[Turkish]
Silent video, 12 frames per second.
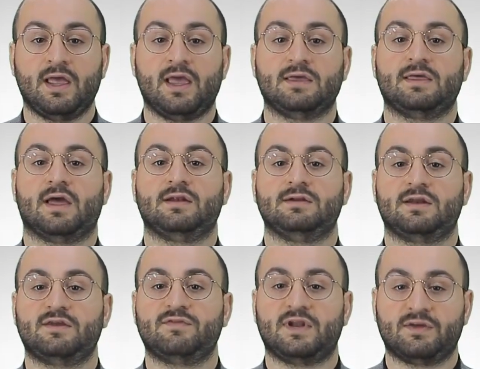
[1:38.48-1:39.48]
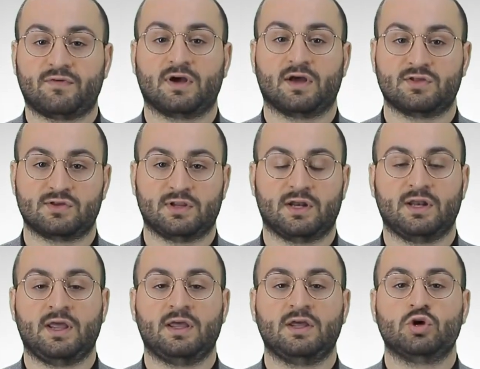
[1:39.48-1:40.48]
engellileri ve
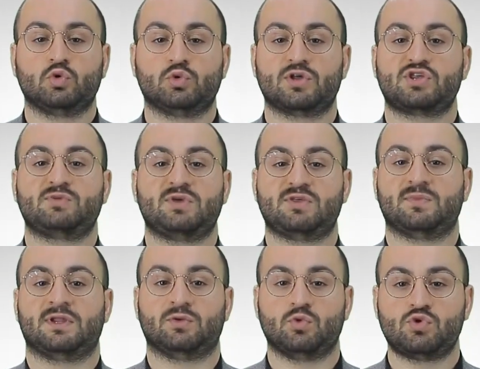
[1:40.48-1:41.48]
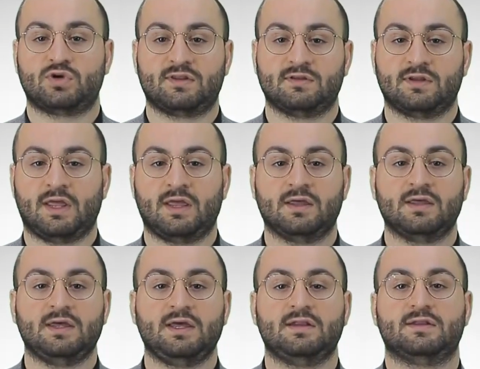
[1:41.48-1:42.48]
refakatçilerine ulaşım hizmeti ücretinde
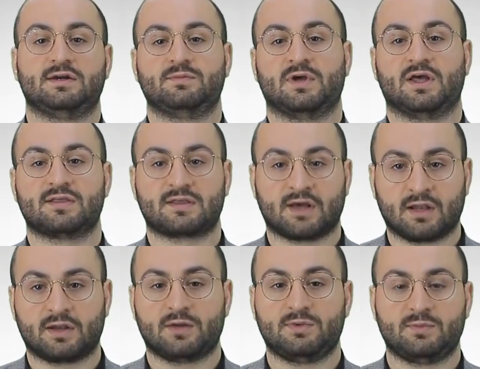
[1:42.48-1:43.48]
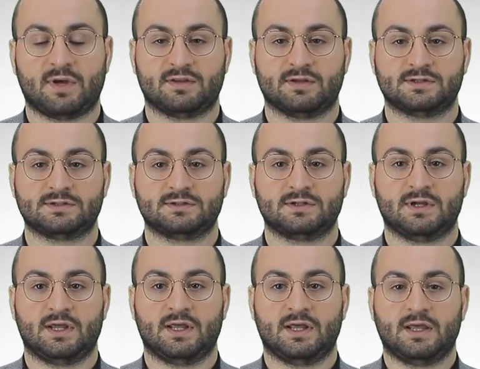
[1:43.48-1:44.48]
indirim sağlanabilmektedir.
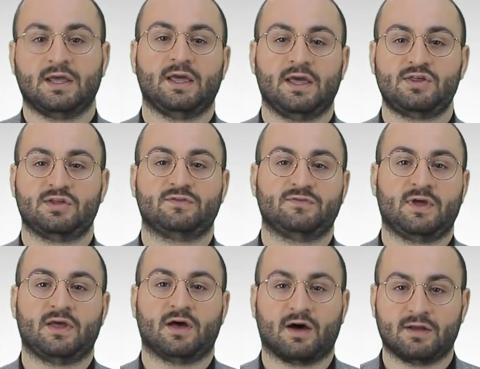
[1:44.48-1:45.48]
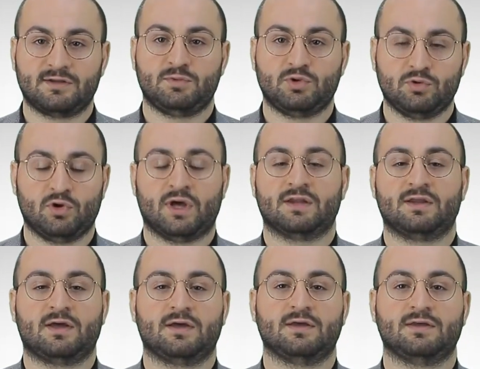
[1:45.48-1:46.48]
Eşit ve adil bir
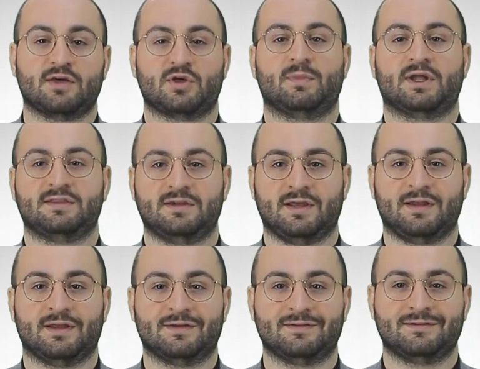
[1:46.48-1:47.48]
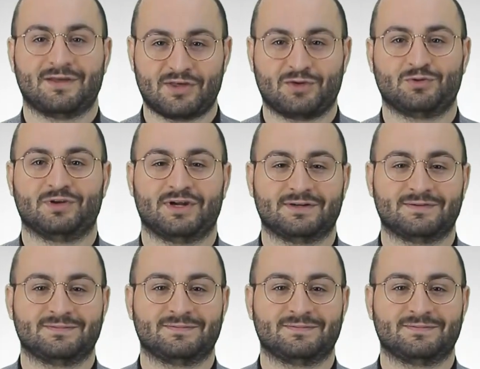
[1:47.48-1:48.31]
dünyada yaşamak dileğiyle. Teşekkürler.